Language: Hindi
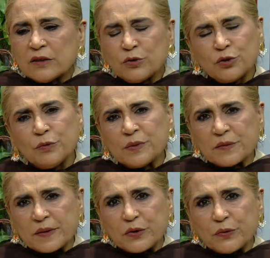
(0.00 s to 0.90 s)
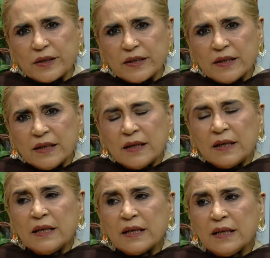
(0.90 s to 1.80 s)
तो शोबिस में क्यों नहीं
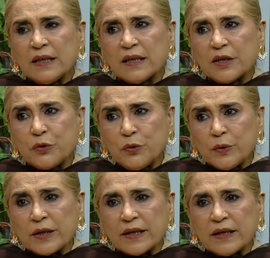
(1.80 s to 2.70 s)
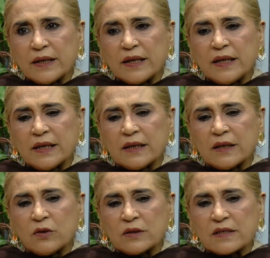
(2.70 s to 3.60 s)
लेकिन क्योंकि एक
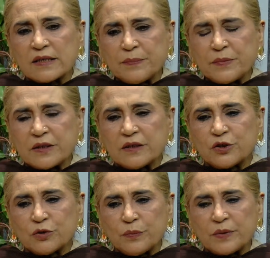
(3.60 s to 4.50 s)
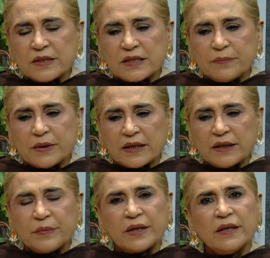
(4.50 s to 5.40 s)
कॉन्सेप्ट शोबिस के
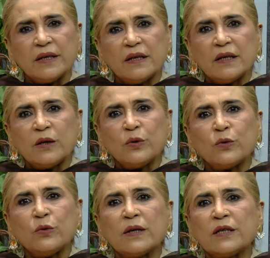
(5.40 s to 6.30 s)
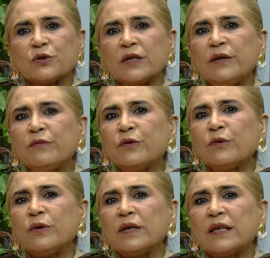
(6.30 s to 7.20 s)
बारे में लोगों का जो है वो
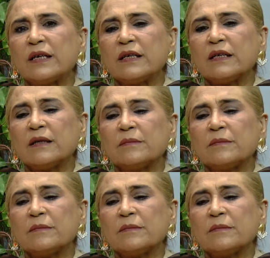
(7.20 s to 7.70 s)
एक